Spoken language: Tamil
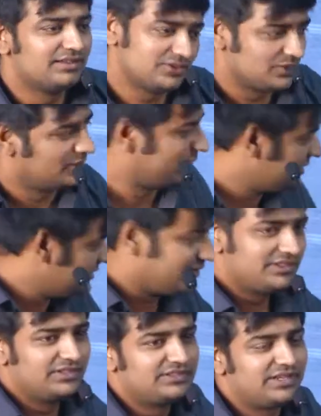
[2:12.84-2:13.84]
ஸோ
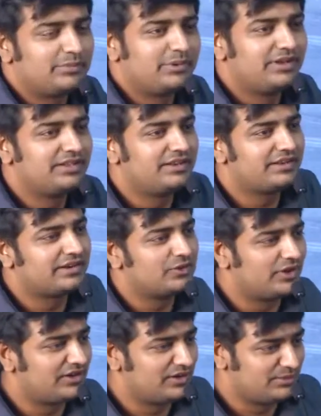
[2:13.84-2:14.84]
இரு சிறப்பாக இருக்க
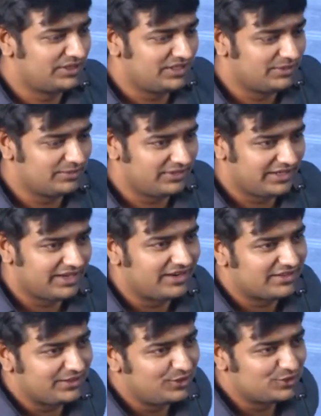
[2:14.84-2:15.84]
எழுதுவாருன்னு நம்ம நிறைய
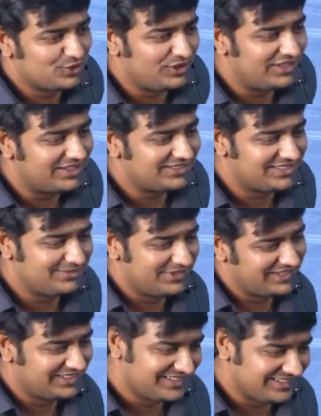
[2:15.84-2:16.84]
இடத்துலையும் சொல்லியாச்சு
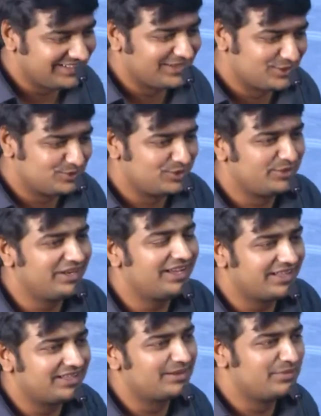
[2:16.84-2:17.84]
பட் இந்த சாங்கும் உண்மையிலேயே
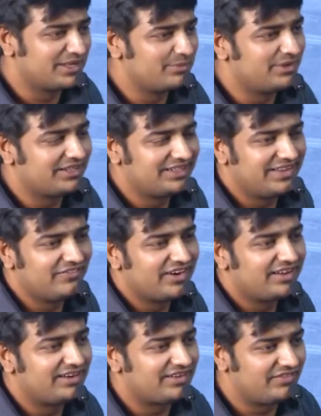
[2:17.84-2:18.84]
அதுக்கு மிகப்பெரிய அந்த
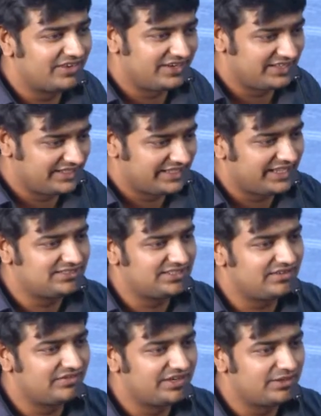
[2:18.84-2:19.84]
எவனான்ற வேர்டு அந்த
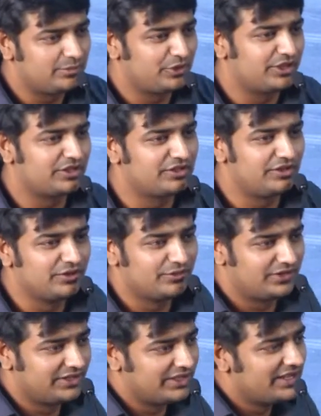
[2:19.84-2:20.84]
கேட்சியாக வேர்டு பிடிக்கிறதுலையும்
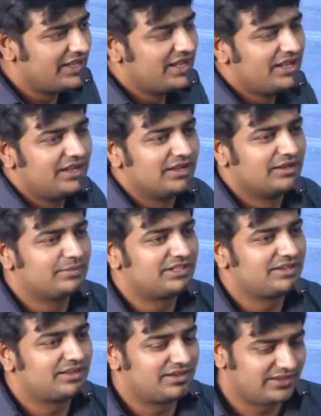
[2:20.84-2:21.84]
அவர்
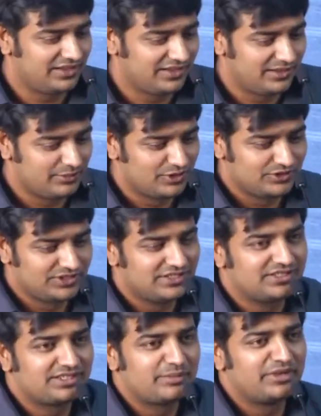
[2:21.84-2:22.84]
மதன் கார்கி இப்போ வந்து
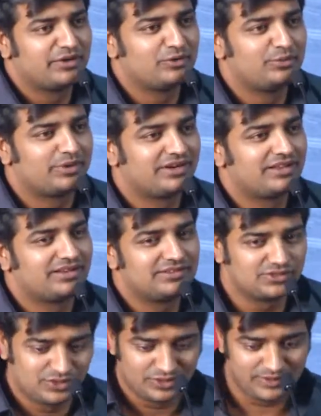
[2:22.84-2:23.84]
அது செம்மையாகவும் பண்ணுறாரு
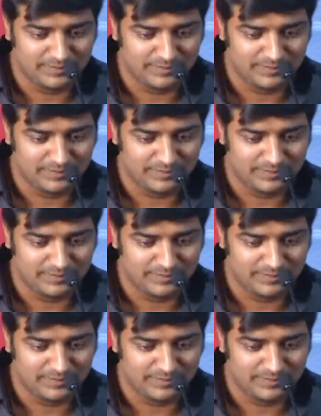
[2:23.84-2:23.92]
ஸோ